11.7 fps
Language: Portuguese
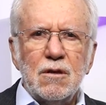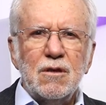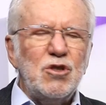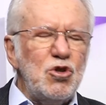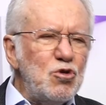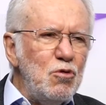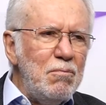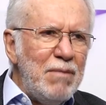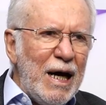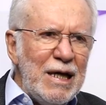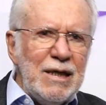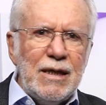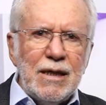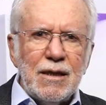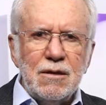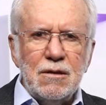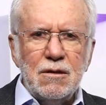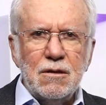
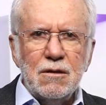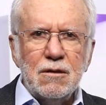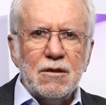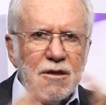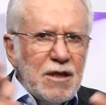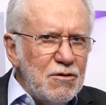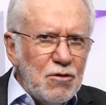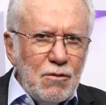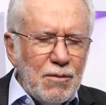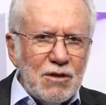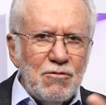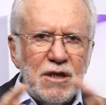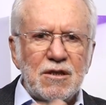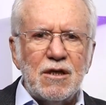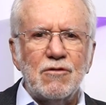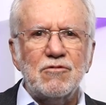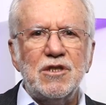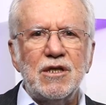desumana, dizendo que uma doença
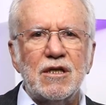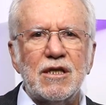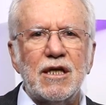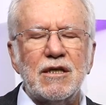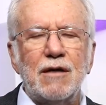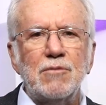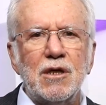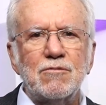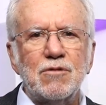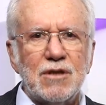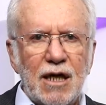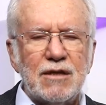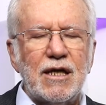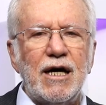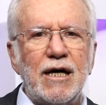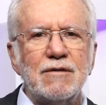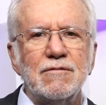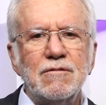não tinha tratamento,
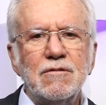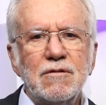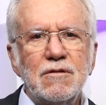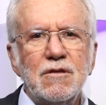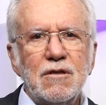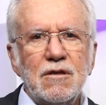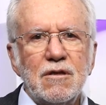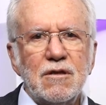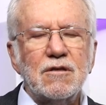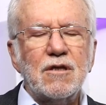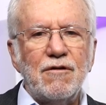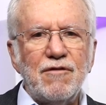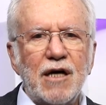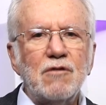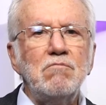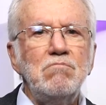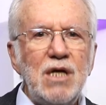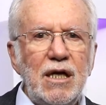trataram e salvaram
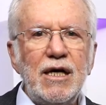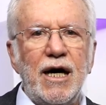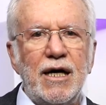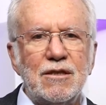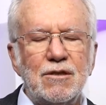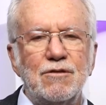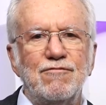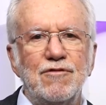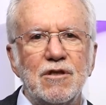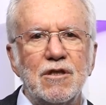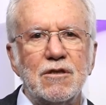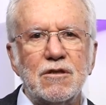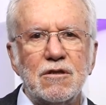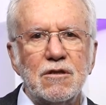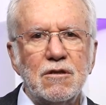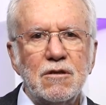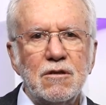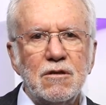milhares de vidas.
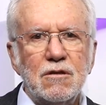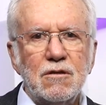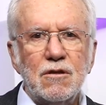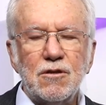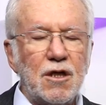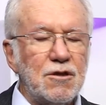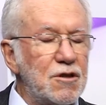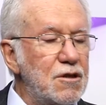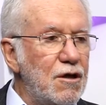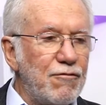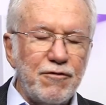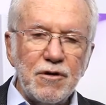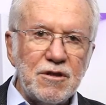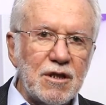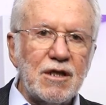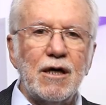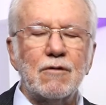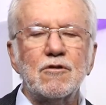De gente que não foi
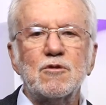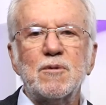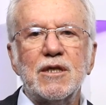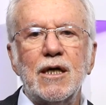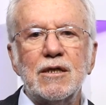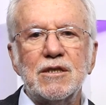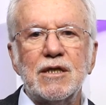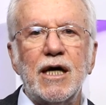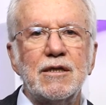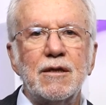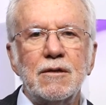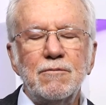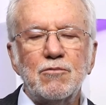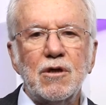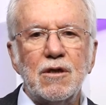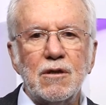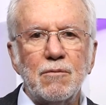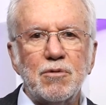sequer hospitalizada
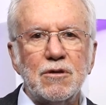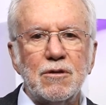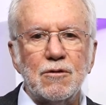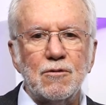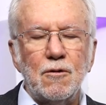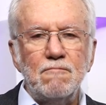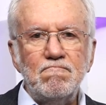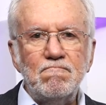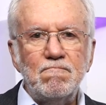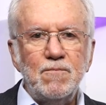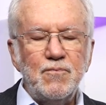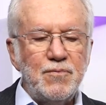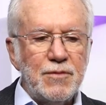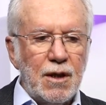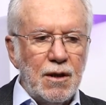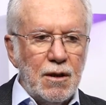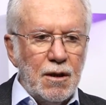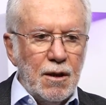porque não precisou.
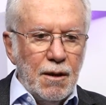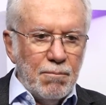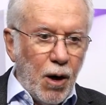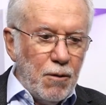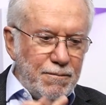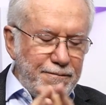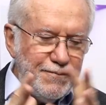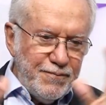Bom,